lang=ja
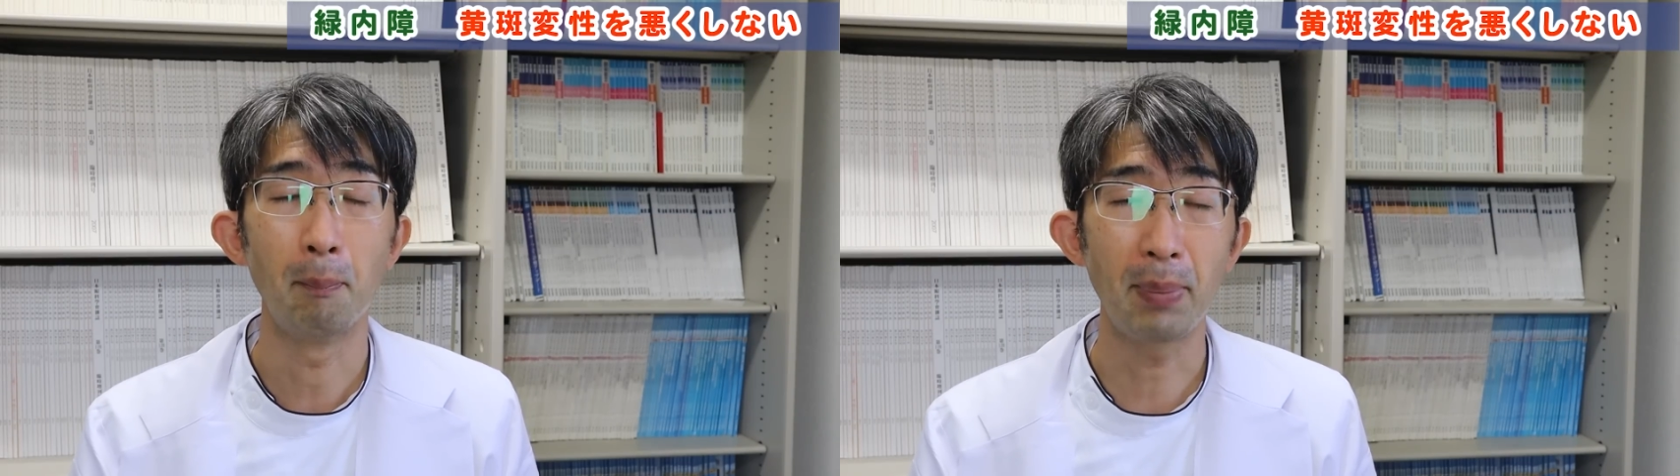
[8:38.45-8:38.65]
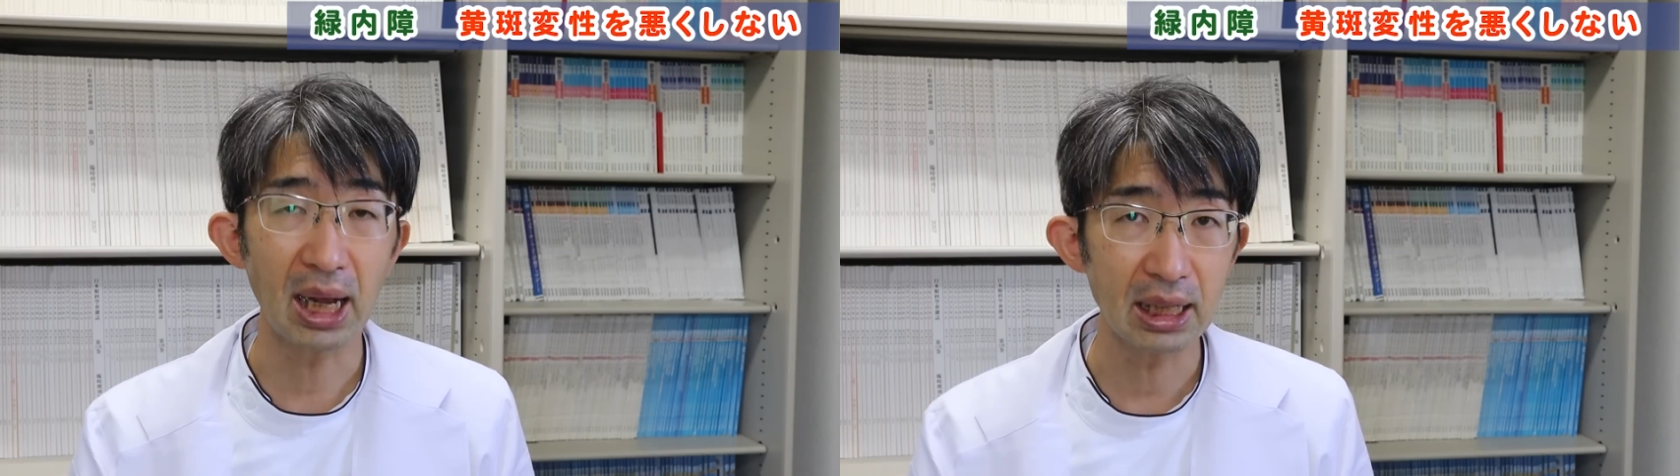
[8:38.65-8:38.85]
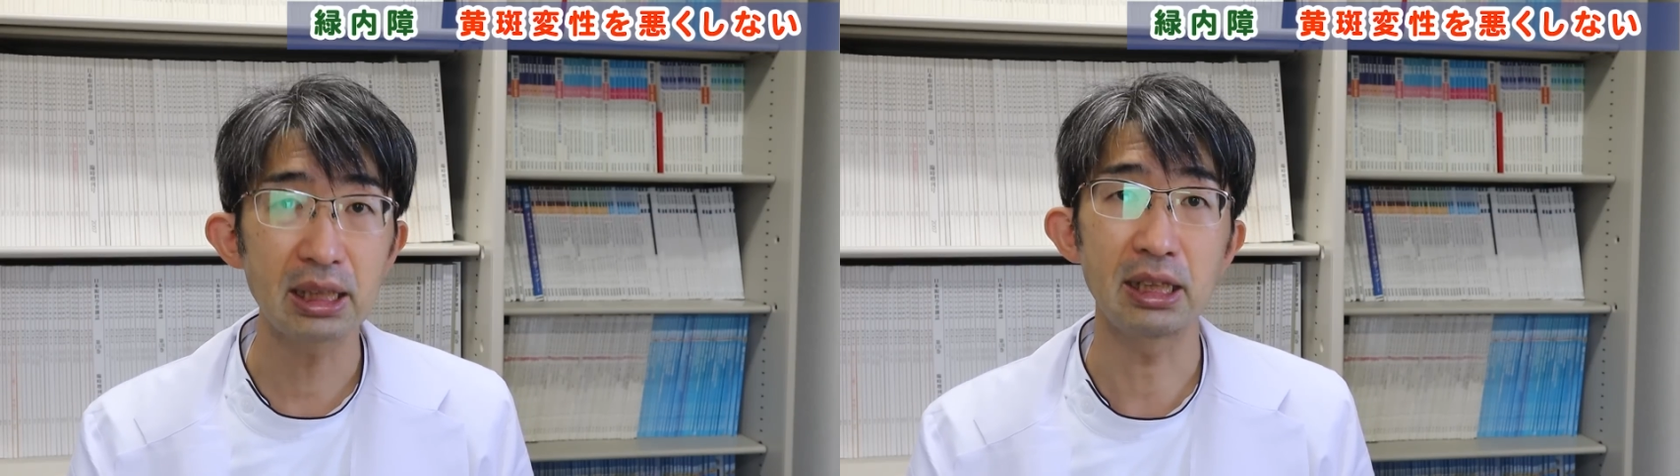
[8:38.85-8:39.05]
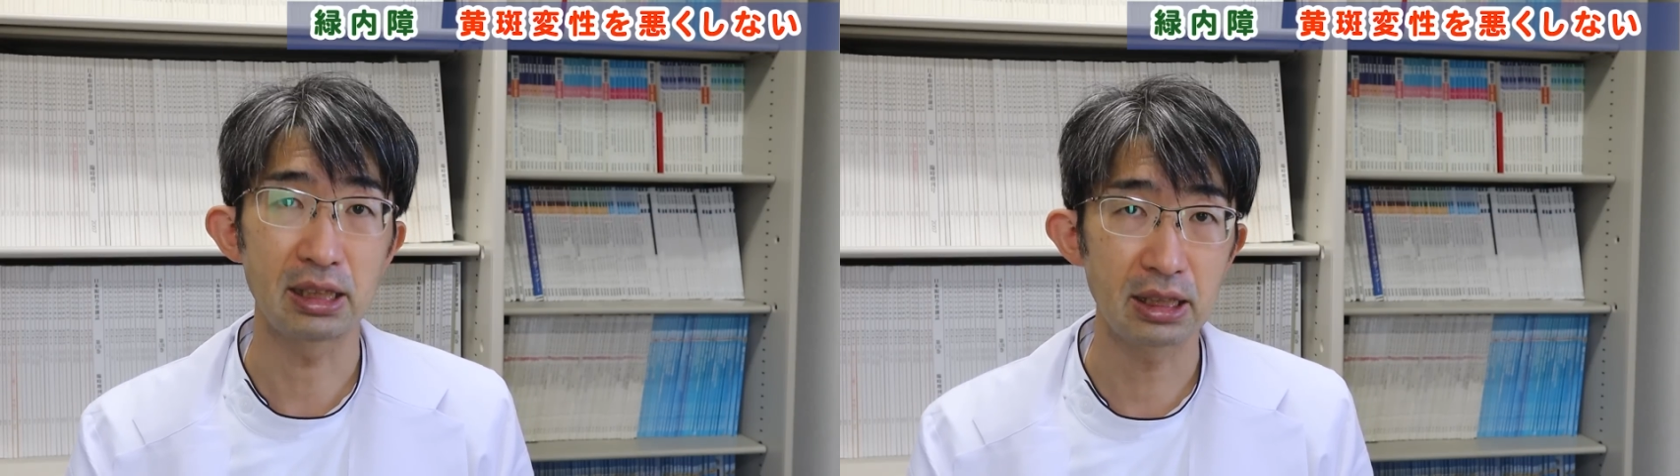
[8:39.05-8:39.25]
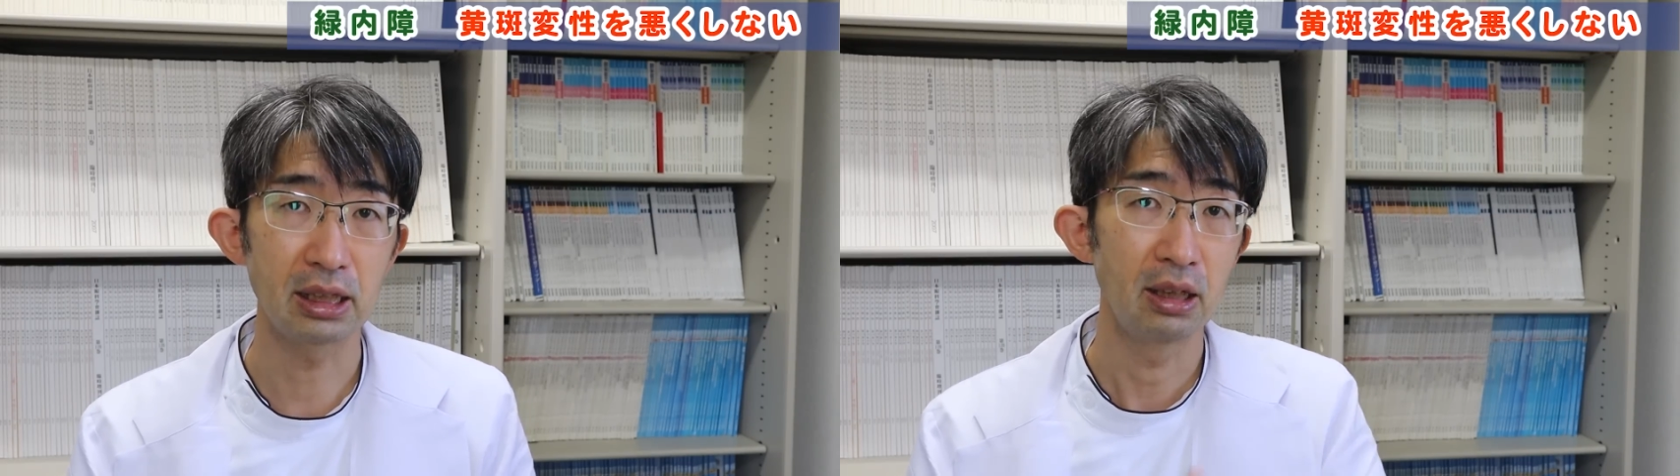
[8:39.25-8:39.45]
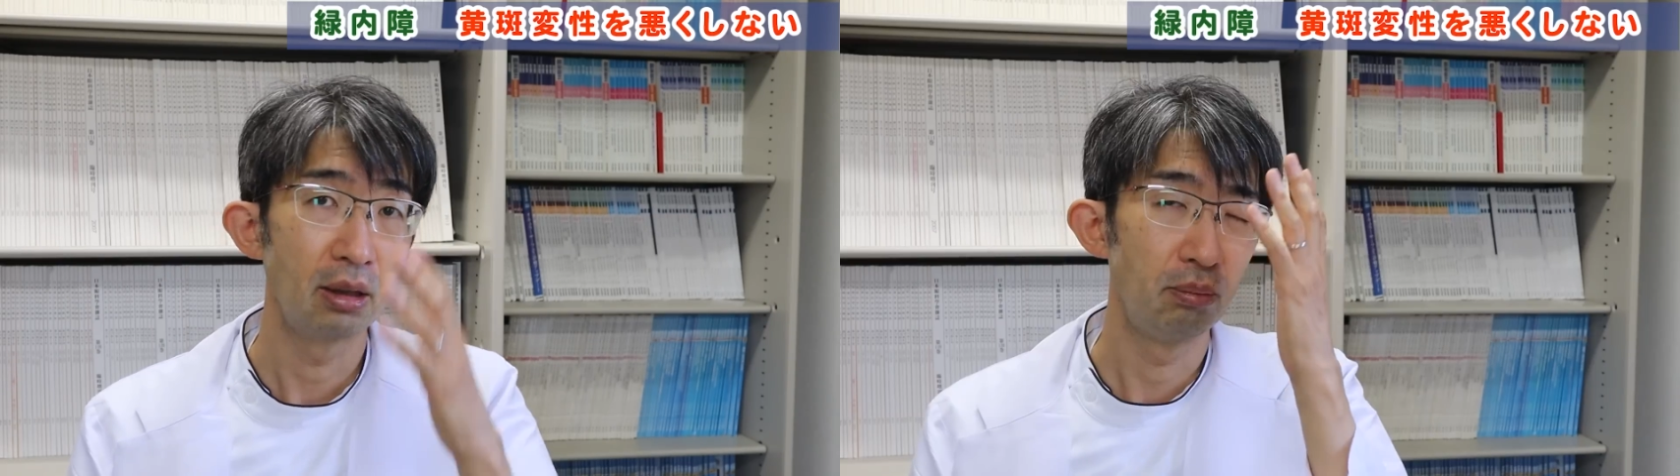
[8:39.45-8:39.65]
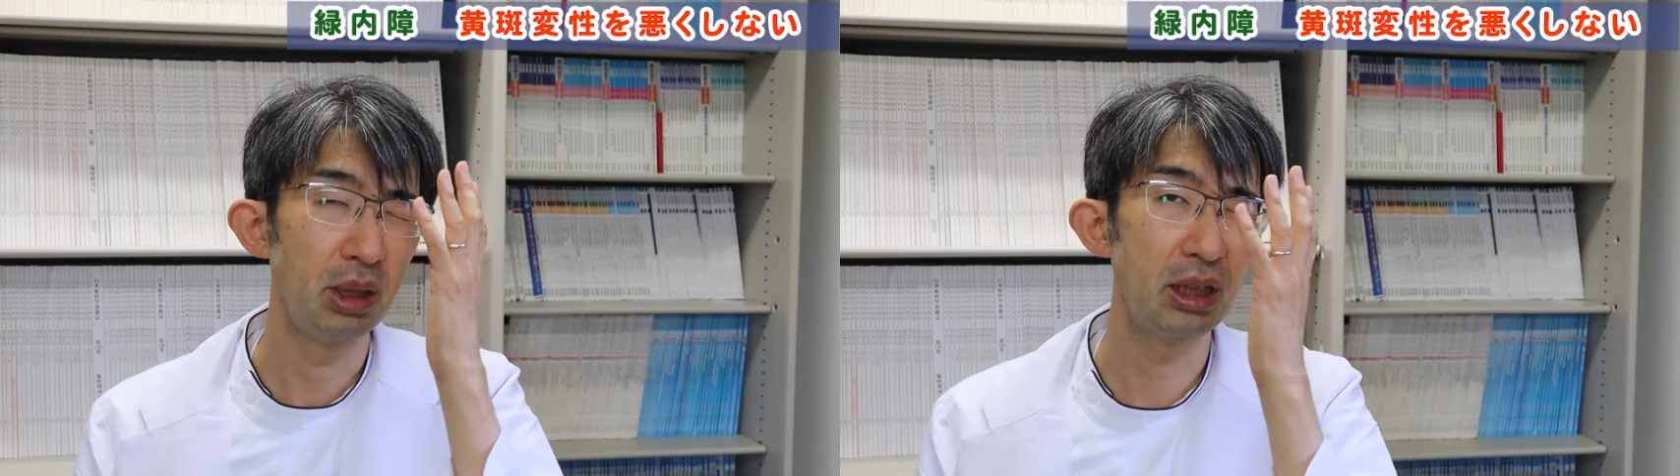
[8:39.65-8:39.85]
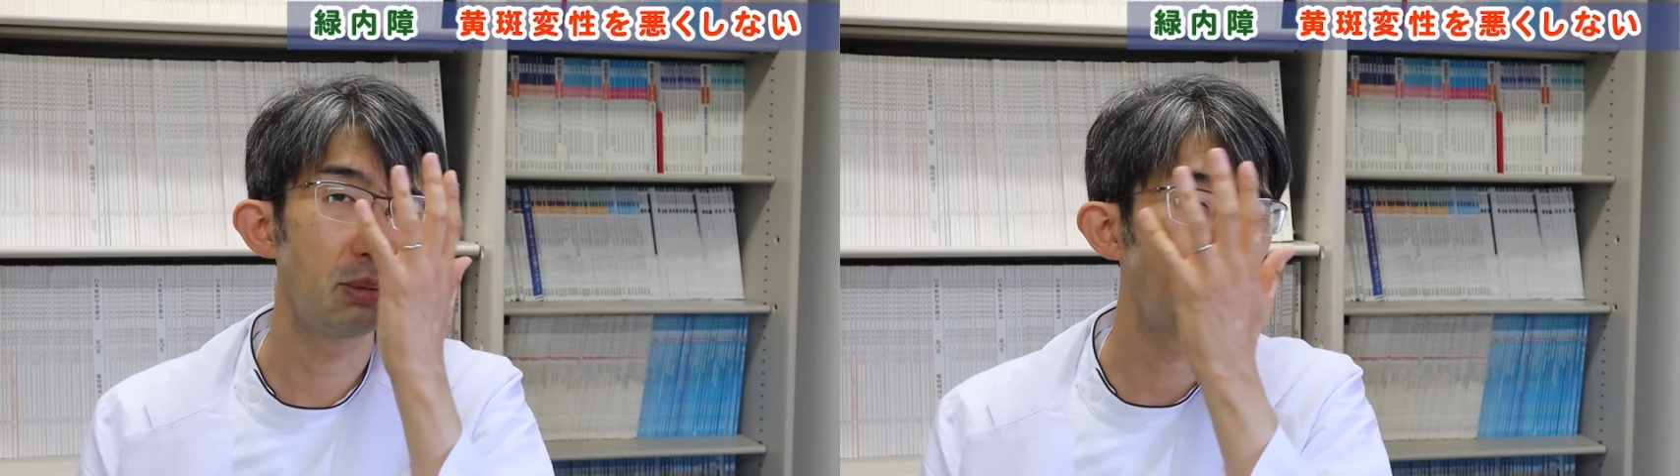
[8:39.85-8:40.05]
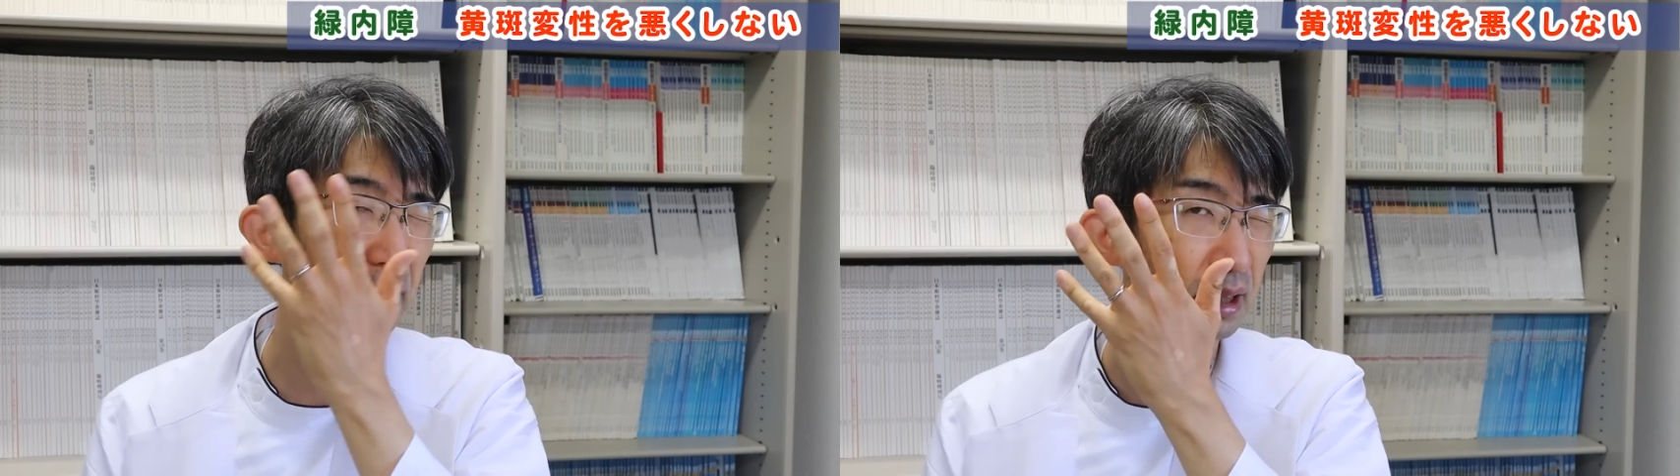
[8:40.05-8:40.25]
毎日、右目、